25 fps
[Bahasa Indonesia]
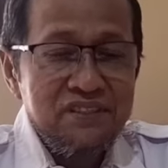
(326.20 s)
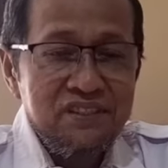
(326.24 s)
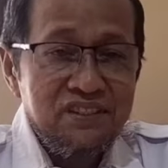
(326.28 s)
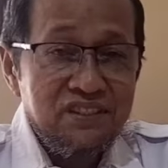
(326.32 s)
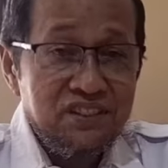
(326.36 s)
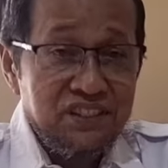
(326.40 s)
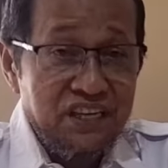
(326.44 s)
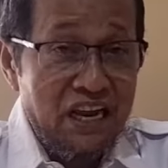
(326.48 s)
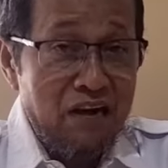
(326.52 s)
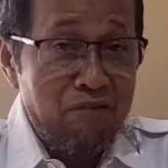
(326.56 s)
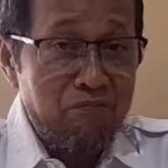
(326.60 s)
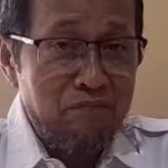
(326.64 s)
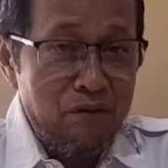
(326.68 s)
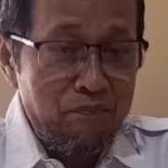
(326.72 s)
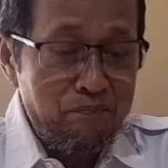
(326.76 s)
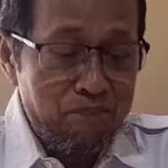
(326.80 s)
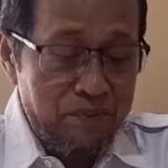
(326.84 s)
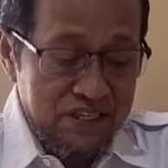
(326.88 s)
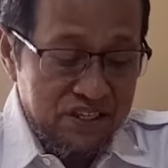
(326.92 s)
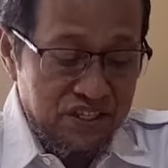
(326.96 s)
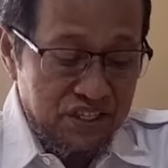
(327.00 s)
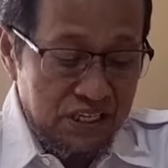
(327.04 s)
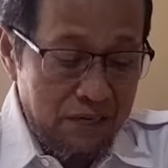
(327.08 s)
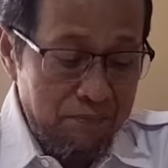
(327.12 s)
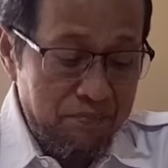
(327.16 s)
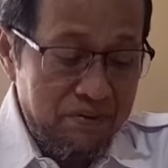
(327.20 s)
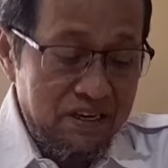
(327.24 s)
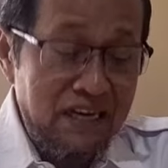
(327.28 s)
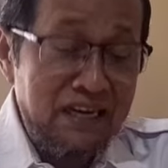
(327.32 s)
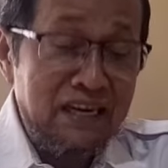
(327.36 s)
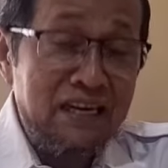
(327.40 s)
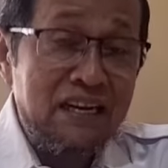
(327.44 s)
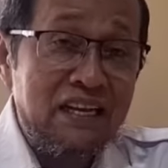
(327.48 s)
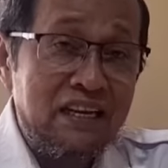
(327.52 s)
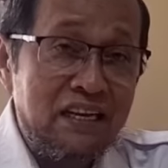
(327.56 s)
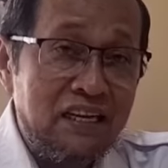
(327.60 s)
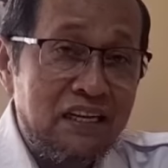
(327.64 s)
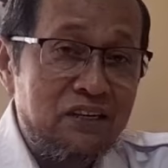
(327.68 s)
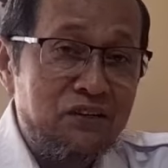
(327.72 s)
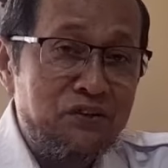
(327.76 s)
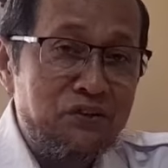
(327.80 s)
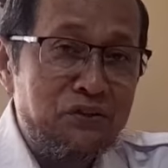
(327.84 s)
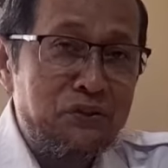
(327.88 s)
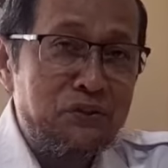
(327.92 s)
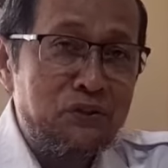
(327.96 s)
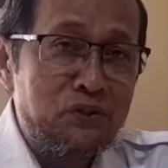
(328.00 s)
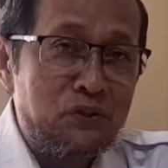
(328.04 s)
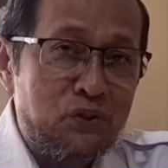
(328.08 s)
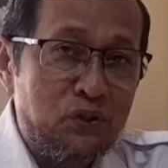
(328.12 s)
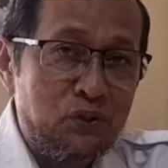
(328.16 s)
sedang mempersiapkan diri
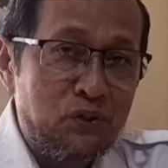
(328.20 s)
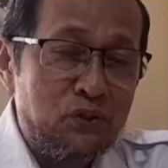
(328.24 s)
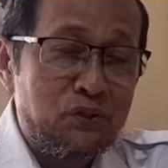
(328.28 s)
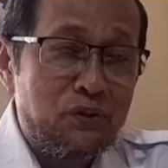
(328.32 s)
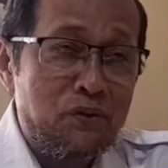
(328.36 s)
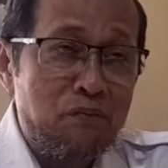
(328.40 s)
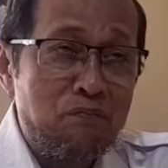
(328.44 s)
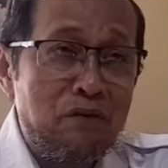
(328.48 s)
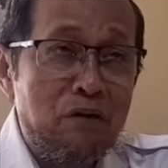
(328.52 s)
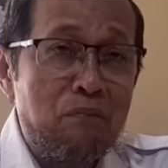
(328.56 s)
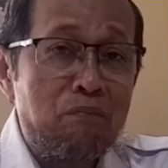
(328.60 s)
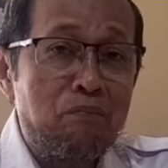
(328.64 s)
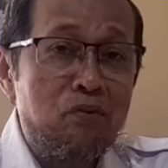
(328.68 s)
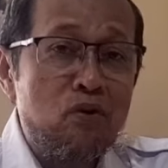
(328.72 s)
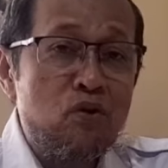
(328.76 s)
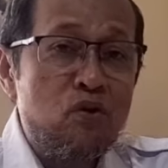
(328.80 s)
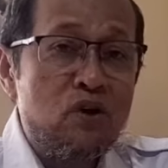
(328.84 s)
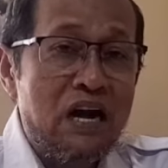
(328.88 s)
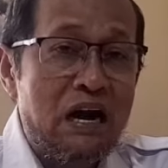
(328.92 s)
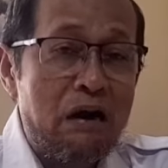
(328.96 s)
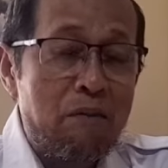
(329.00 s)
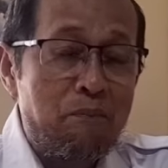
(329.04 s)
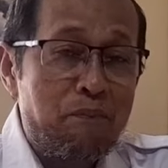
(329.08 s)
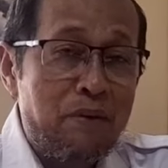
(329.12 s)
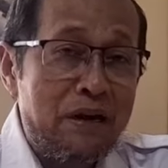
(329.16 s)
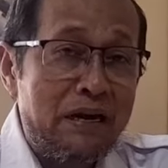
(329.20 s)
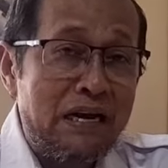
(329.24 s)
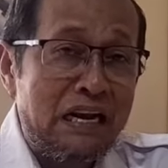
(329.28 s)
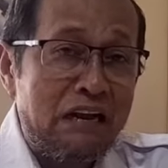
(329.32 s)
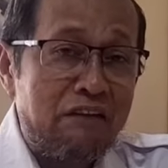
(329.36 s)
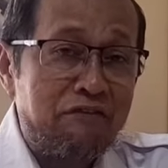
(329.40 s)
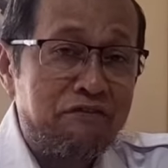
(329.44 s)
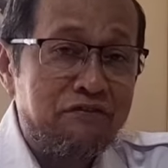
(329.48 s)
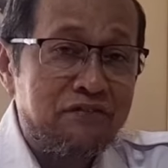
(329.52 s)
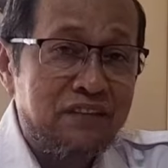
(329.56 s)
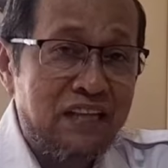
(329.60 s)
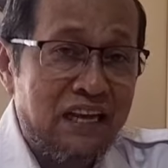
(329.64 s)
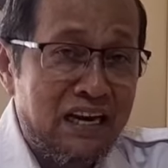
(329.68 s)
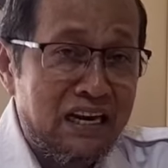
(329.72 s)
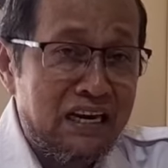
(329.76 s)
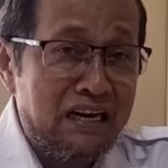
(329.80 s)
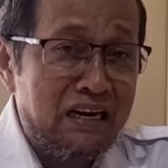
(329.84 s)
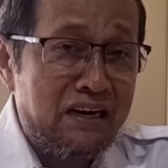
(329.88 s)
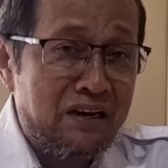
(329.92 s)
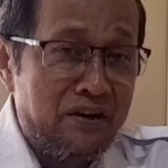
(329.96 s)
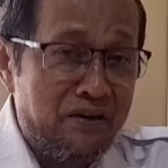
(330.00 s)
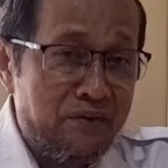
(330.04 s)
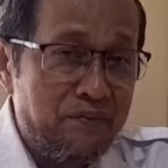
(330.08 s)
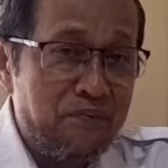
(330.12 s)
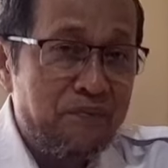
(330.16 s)
untuk membuka
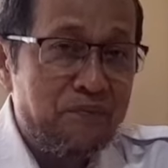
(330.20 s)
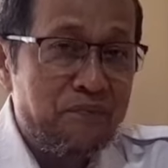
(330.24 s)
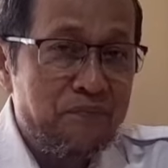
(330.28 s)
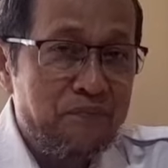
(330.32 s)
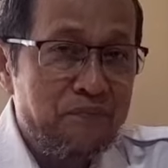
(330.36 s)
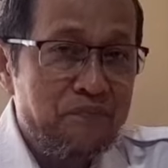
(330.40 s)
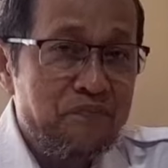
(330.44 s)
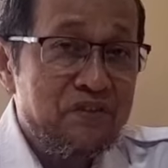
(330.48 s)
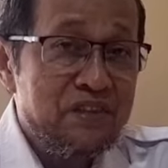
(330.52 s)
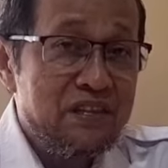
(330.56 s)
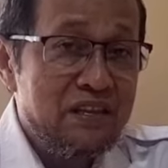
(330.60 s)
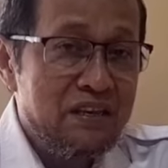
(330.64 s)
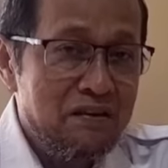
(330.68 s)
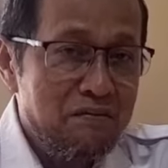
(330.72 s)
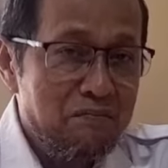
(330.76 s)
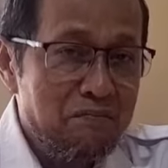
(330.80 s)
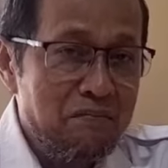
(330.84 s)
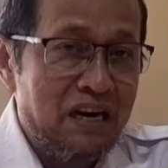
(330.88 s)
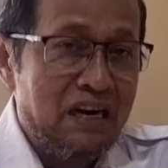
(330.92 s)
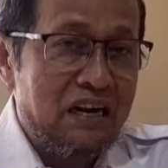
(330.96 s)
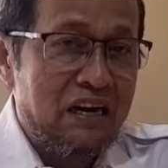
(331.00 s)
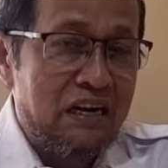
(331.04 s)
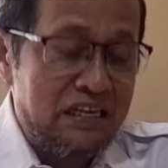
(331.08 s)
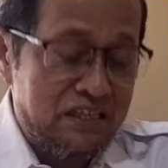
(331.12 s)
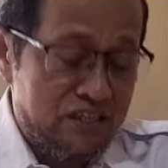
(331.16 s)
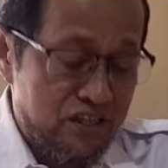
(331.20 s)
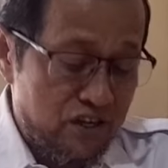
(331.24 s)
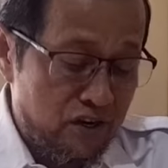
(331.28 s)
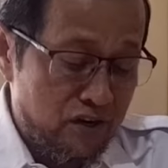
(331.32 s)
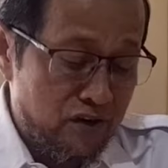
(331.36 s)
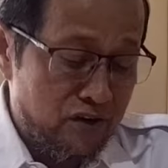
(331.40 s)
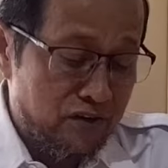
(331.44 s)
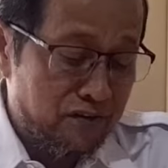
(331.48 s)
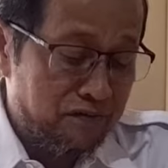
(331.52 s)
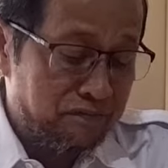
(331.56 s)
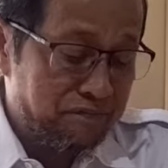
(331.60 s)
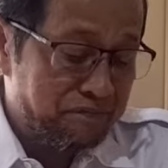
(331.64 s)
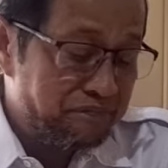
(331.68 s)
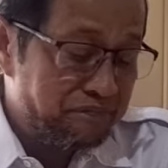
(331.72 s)
pendaftaran bakal calon.